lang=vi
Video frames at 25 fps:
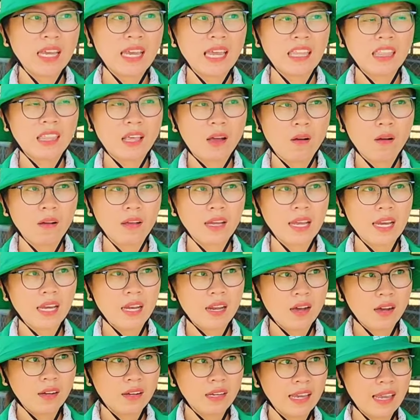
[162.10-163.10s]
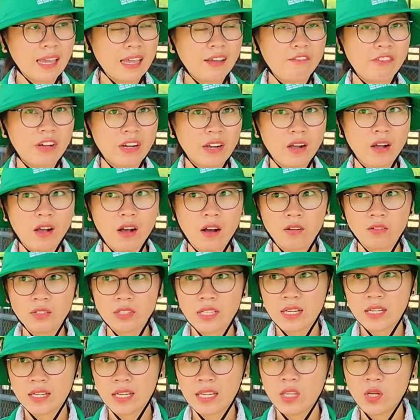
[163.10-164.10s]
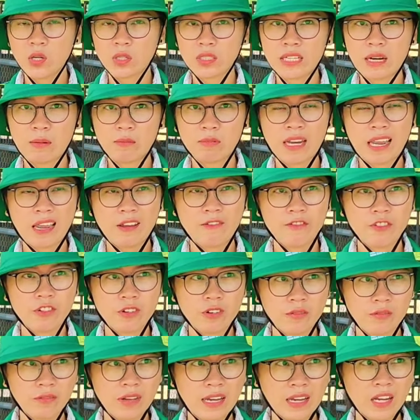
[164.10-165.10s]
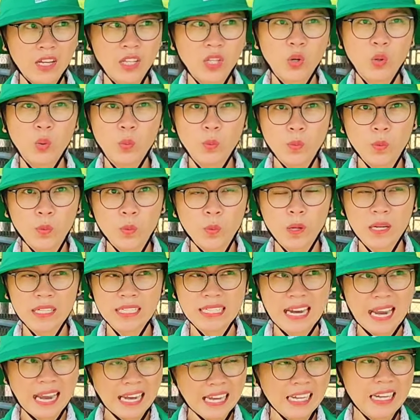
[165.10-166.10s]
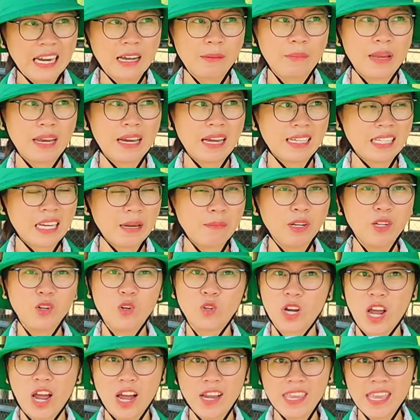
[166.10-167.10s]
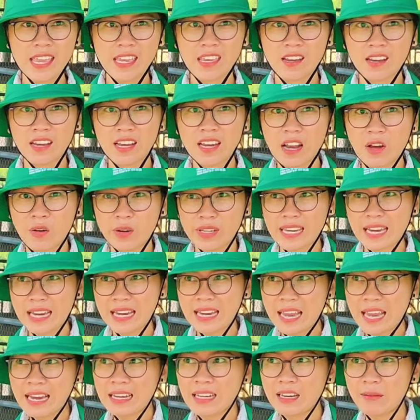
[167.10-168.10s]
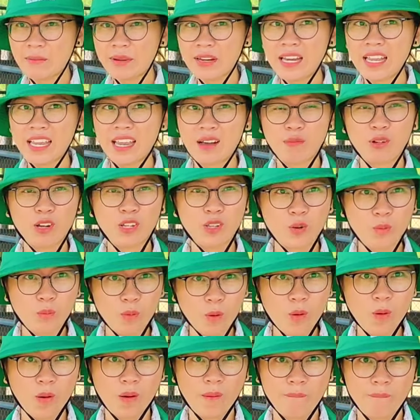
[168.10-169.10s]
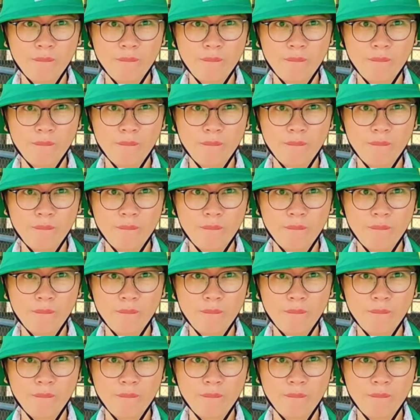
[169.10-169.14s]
cái cây to cây lớn ha và có hỗ trợ kỹ thuật trồng tại vườn và có thu mua trái đặc biệt là trái mít ruột đỏ nha những cái loại trái khác thì bên ly không có thu mua